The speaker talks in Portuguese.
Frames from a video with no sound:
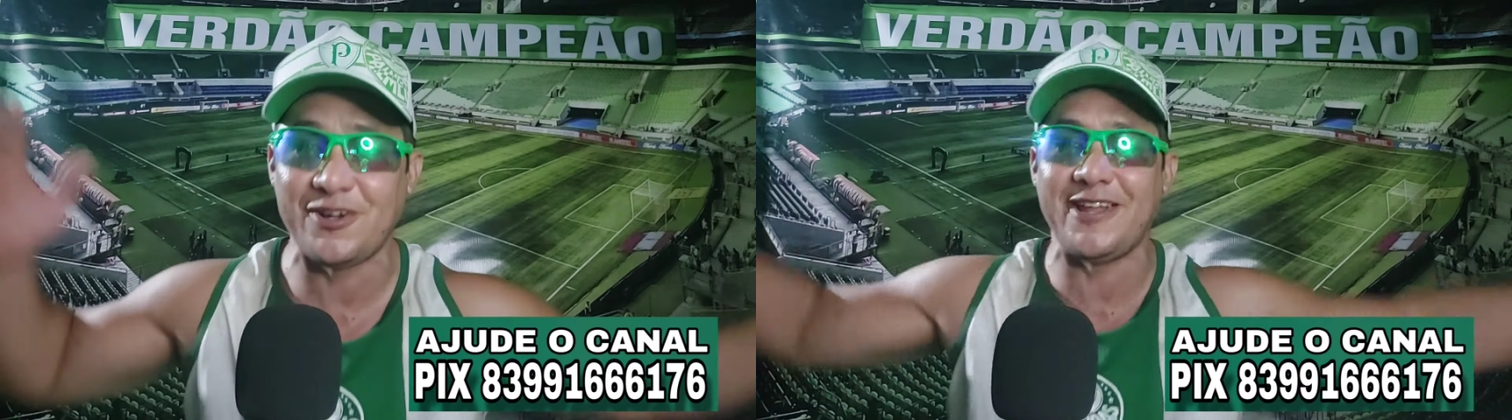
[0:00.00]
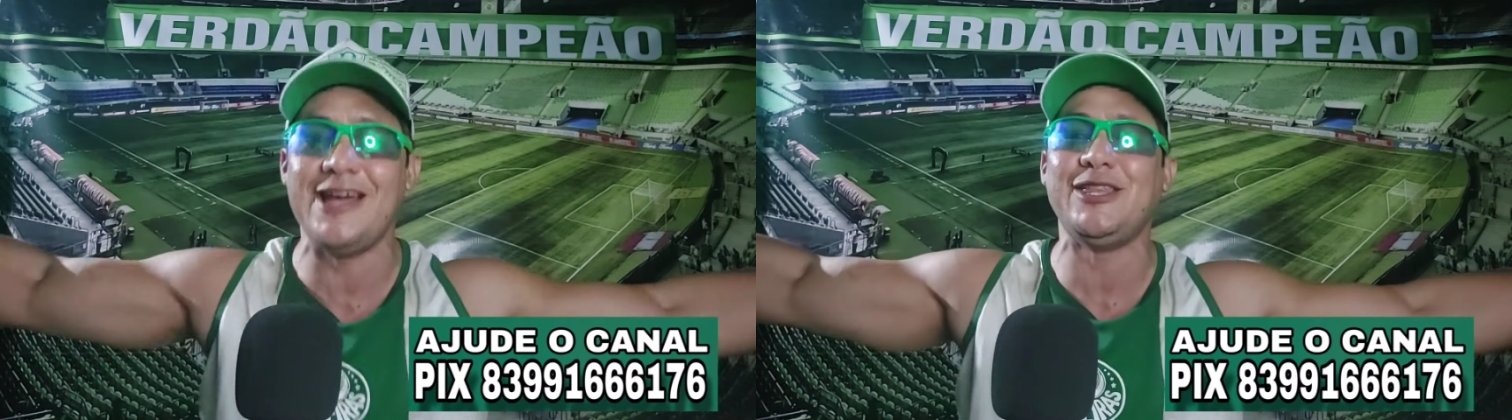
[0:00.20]

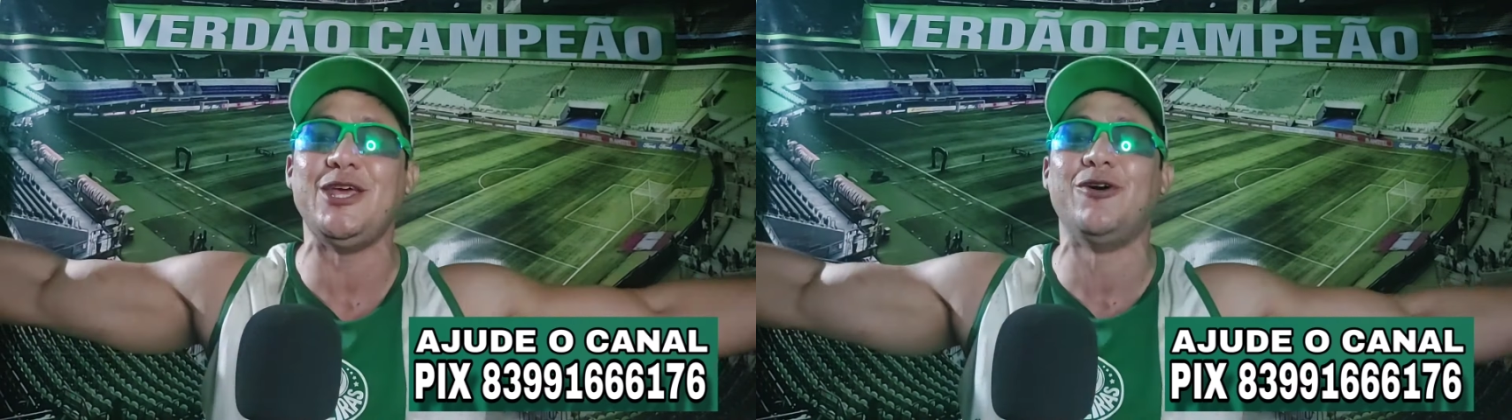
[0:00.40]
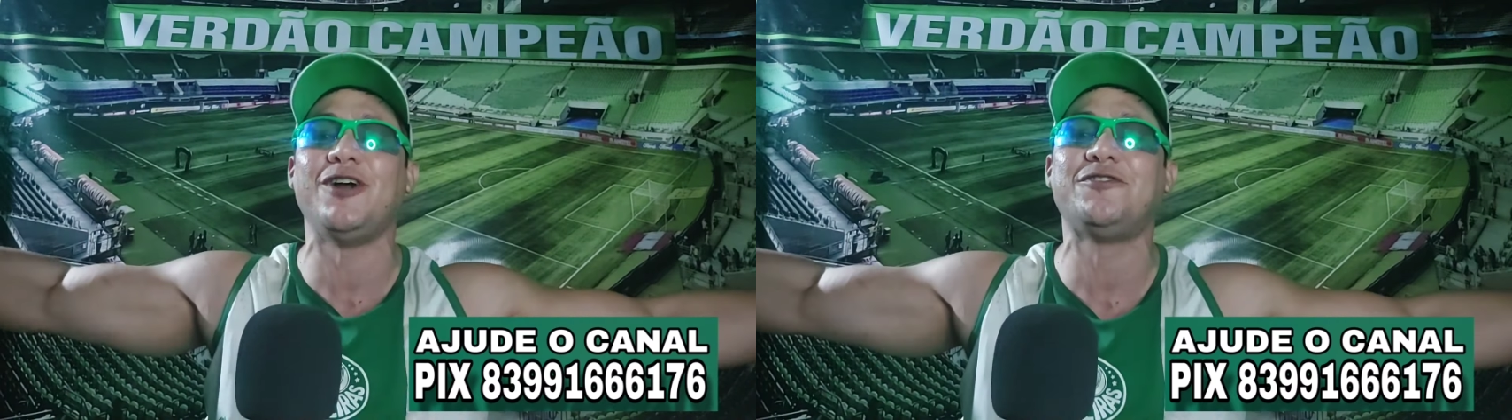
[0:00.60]

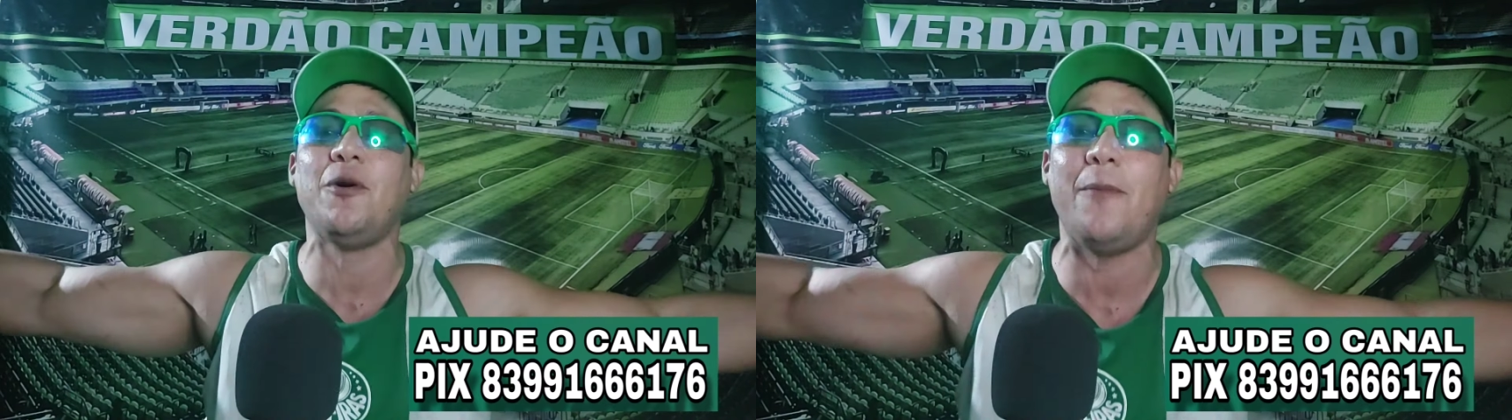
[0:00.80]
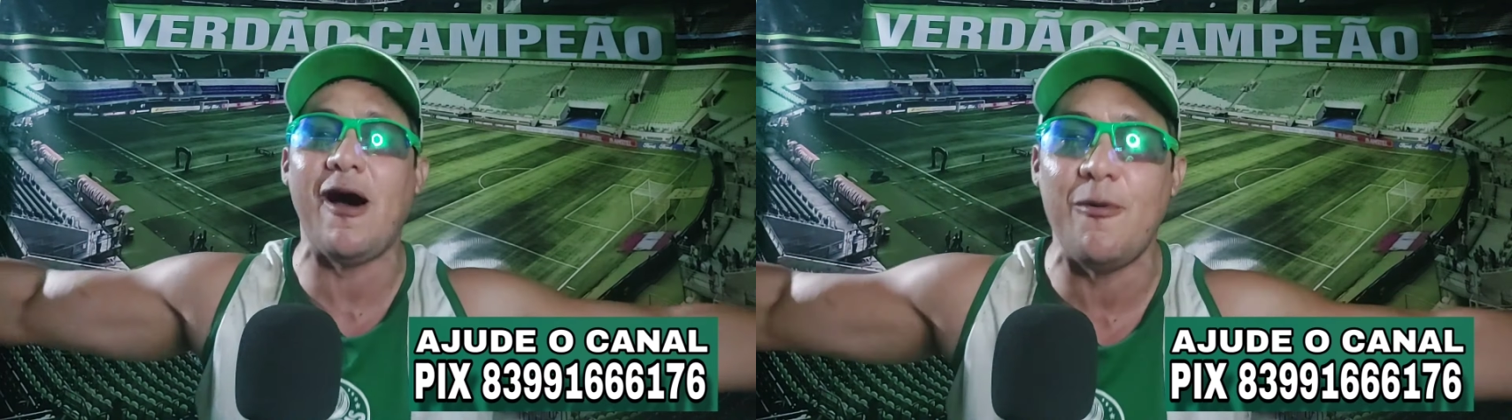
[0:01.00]

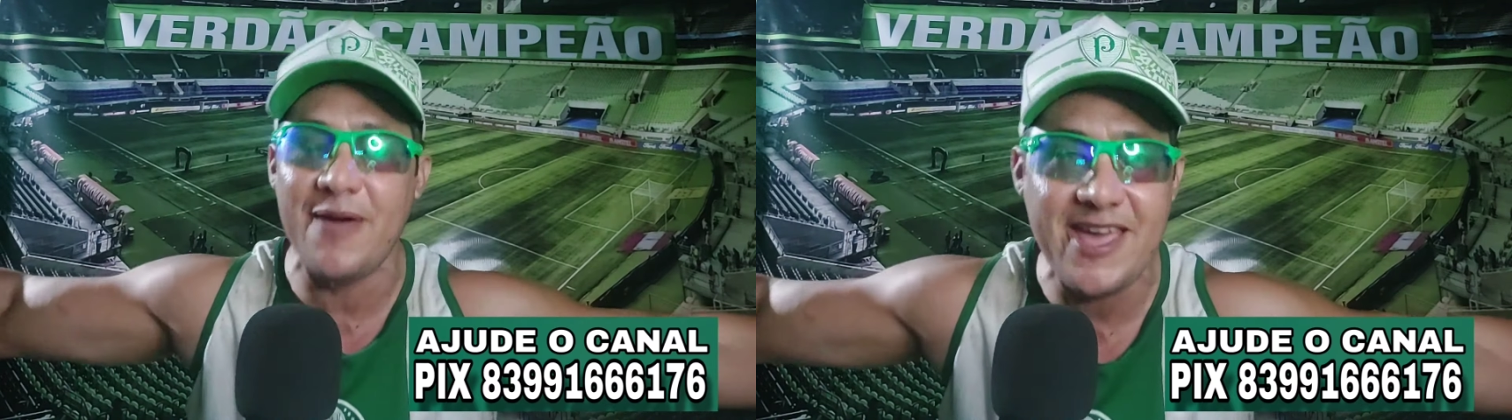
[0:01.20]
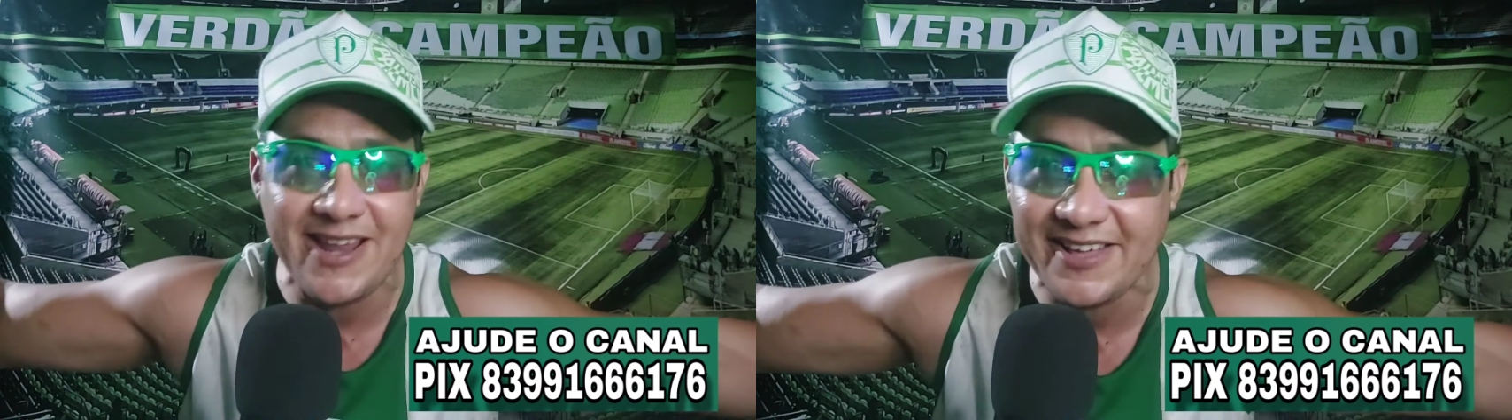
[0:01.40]
grandioso
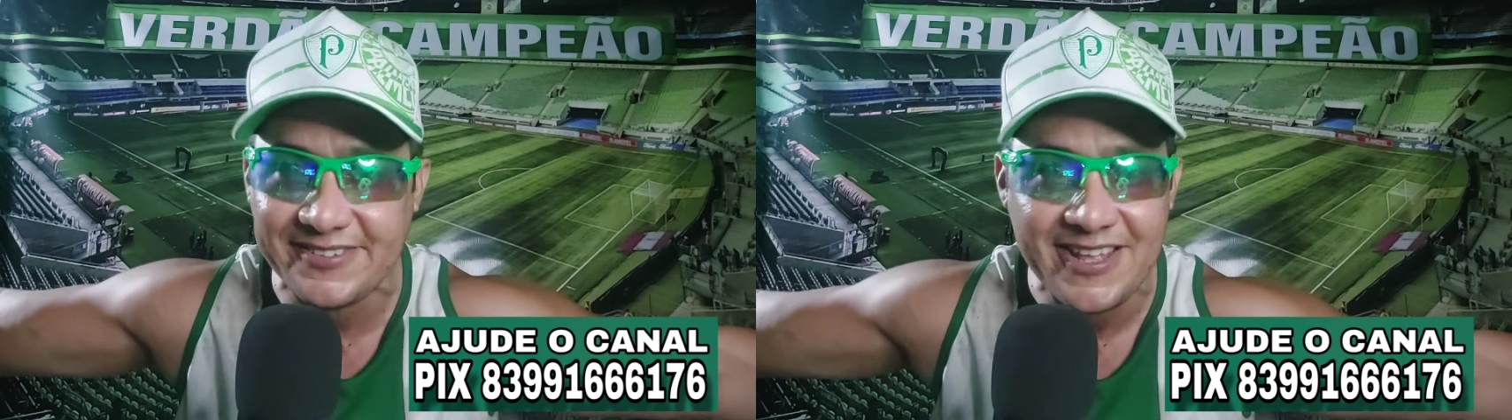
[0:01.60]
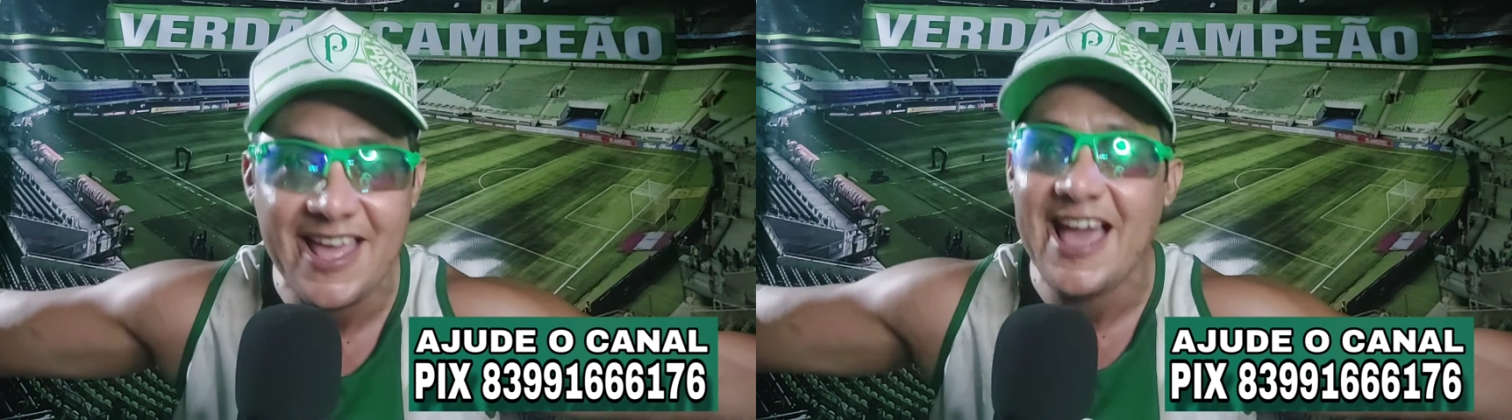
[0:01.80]
Palmeiras,